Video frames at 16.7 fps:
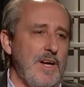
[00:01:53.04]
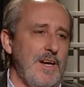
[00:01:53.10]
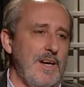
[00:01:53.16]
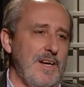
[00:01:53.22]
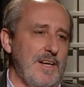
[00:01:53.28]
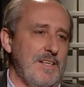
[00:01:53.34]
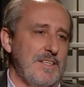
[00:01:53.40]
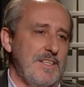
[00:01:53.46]
en
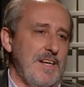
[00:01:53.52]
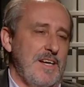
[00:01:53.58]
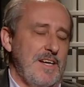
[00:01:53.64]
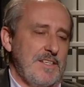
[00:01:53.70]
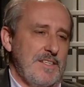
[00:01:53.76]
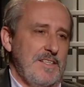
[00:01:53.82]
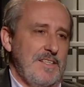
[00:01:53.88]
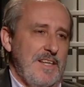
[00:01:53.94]
la que se han
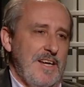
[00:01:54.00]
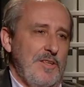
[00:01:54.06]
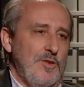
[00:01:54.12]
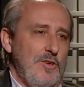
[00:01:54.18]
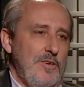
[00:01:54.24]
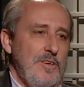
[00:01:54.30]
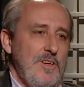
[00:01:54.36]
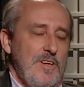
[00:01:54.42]

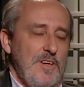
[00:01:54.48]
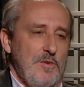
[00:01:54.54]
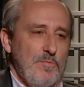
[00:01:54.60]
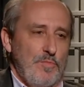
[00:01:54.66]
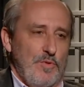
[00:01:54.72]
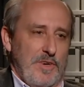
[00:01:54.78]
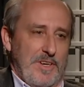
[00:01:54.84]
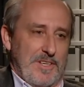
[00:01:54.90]
asentado
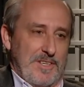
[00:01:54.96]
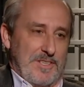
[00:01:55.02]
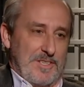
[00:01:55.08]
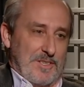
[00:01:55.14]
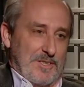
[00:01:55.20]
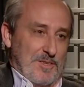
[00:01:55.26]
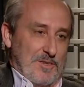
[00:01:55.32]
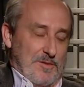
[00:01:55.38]
pues,
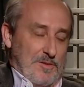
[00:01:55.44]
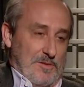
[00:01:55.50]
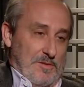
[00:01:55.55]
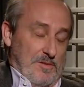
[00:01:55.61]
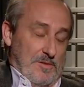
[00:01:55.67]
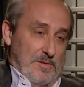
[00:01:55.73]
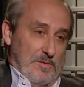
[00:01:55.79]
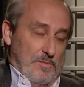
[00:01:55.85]

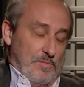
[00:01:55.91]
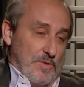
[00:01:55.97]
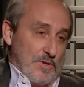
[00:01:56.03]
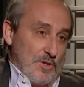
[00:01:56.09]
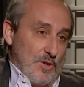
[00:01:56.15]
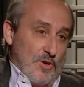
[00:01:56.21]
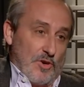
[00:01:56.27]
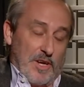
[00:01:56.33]
eh,
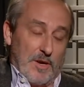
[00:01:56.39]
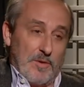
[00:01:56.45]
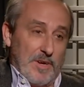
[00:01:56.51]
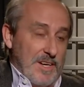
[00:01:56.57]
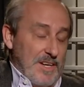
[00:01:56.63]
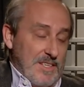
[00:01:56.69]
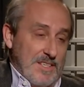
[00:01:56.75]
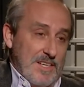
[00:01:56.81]
pues lo que
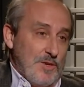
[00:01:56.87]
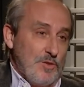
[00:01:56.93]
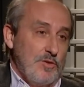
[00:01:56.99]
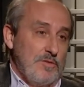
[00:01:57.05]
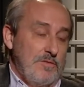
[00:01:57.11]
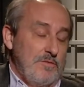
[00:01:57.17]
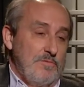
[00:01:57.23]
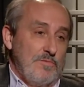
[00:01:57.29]
viene a ser
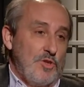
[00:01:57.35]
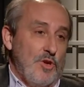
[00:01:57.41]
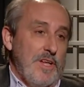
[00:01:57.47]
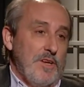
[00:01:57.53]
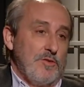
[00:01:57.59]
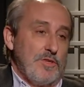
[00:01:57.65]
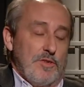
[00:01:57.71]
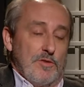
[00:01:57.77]
toda
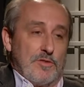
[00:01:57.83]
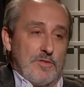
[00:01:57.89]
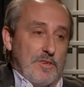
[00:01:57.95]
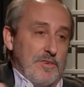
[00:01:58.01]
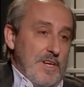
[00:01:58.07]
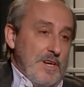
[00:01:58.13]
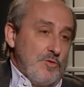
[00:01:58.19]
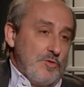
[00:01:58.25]
nuestra
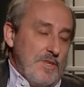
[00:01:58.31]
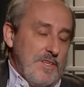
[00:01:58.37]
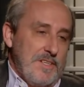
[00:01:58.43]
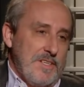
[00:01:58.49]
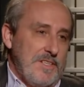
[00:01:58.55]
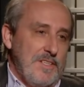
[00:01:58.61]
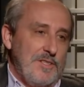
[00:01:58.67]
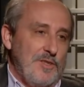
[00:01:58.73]
historia. Usted
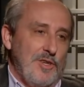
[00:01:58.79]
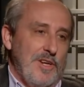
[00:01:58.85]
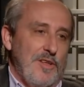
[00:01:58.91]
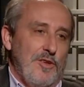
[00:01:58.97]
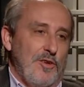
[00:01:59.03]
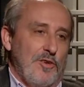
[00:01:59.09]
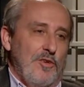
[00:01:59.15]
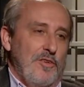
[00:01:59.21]
es
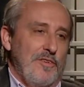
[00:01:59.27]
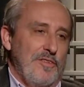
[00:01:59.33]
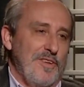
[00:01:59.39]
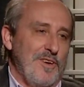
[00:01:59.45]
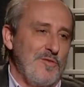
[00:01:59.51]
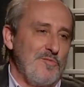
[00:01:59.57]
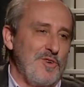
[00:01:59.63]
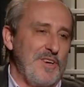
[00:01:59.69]
historiador, conoce
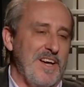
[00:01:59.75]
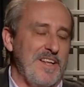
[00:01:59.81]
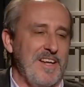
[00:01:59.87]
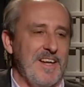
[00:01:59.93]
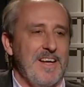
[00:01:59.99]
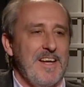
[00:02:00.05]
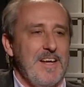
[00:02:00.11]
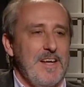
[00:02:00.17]
como
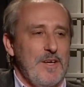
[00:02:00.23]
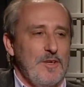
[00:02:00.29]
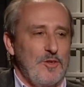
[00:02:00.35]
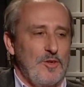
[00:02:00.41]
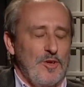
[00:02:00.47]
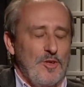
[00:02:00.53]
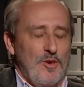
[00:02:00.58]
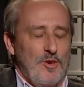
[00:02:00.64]
nadie
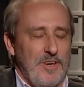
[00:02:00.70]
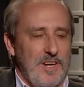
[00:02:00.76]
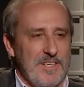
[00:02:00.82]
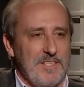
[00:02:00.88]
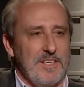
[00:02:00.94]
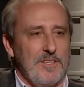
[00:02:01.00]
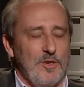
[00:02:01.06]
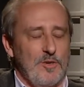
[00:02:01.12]
todo lo que ha
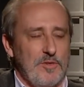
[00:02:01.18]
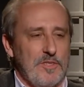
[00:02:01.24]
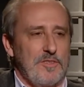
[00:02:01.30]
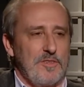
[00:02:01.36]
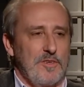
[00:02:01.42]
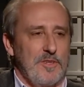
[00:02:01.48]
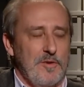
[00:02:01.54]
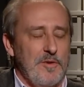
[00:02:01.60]
sido
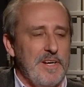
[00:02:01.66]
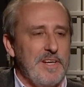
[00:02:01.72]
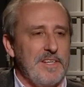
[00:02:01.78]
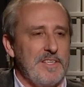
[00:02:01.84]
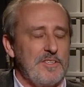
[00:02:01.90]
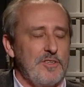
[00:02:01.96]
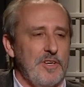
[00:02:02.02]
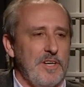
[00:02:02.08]
nuestro devenir
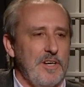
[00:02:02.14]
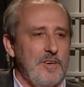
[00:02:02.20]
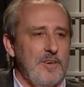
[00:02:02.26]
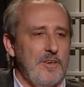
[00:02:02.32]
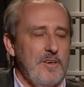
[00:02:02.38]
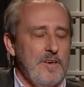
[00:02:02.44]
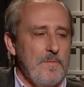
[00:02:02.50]
histórico.